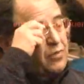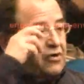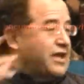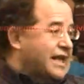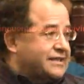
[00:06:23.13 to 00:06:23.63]

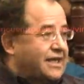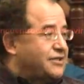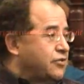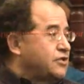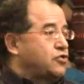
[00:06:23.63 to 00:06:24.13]
Bueno, y en las
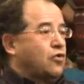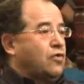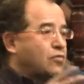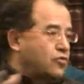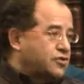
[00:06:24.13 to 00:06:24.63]
elecciones
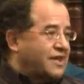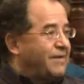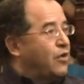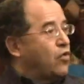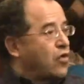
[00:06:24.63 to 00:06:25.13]
todo el mundo
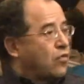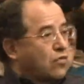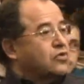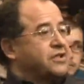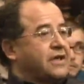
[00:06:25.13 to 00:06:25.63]
sabe lo que
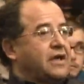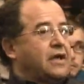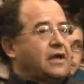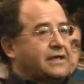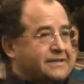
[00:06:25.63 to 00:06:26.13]
ocurre,
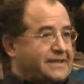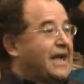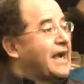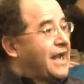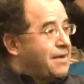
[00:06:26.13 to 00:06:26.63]
es
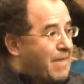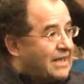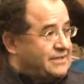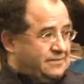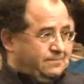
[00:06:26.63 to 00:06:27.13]
decir, gana el
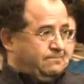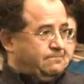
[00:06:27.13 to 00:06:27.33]
MAS.